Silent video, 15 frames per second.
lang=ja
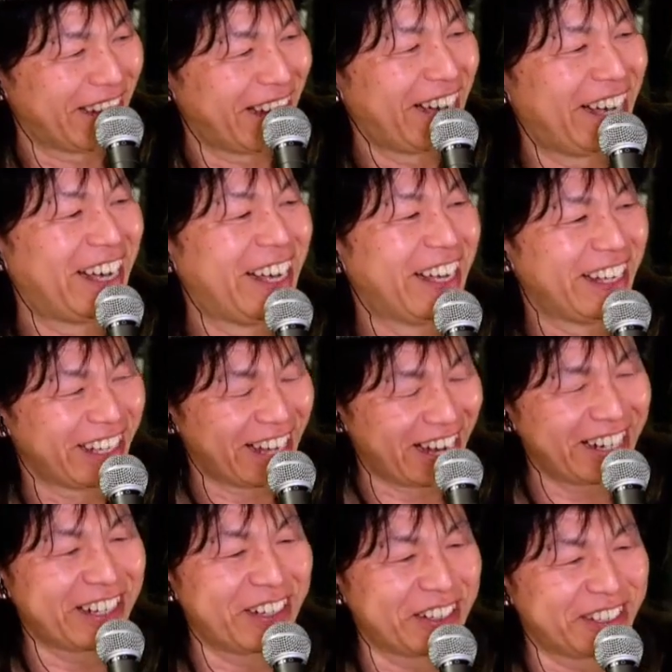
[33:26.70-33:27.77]
ありが
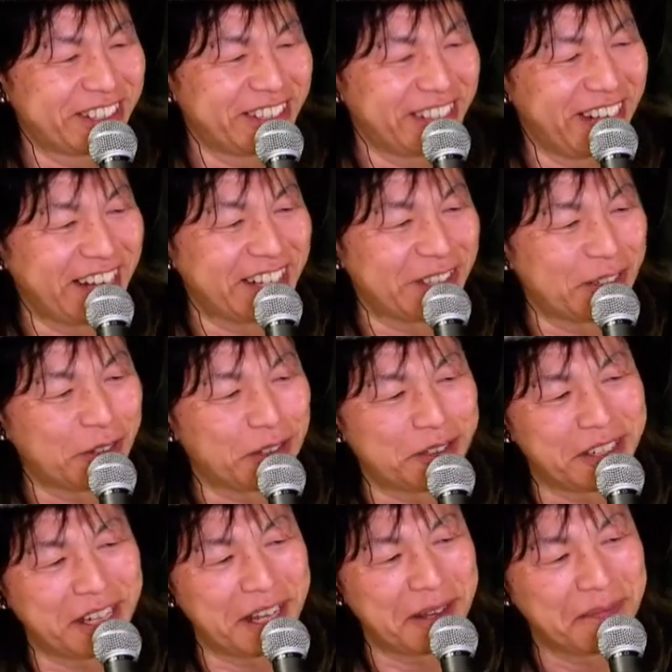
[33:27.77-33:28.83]
とうございます。ね、そうで
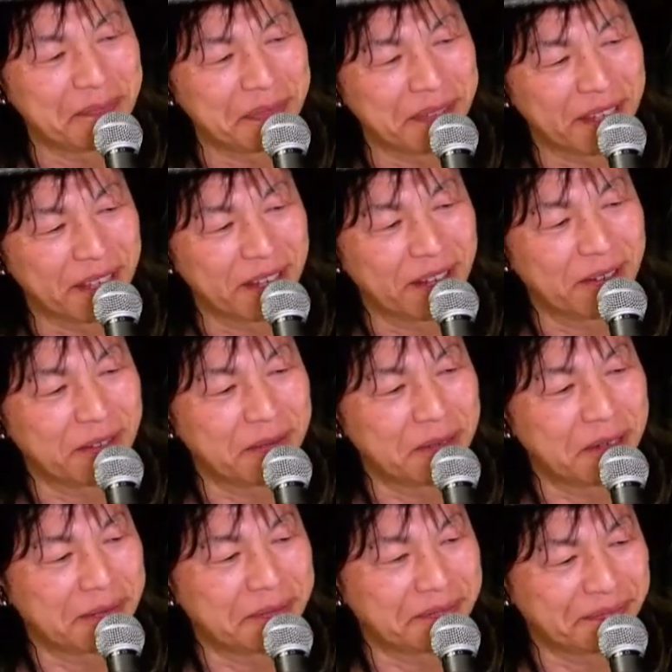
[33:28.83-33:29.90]
すね。
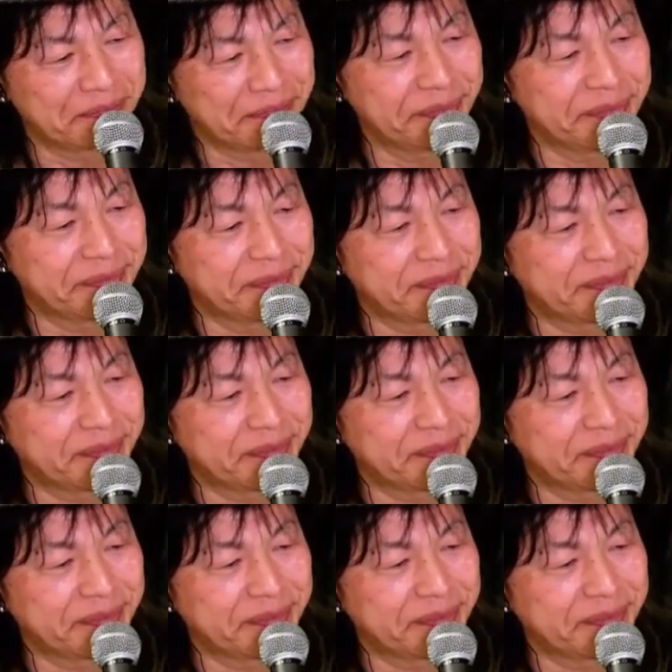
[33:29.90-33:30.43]
ま、うん。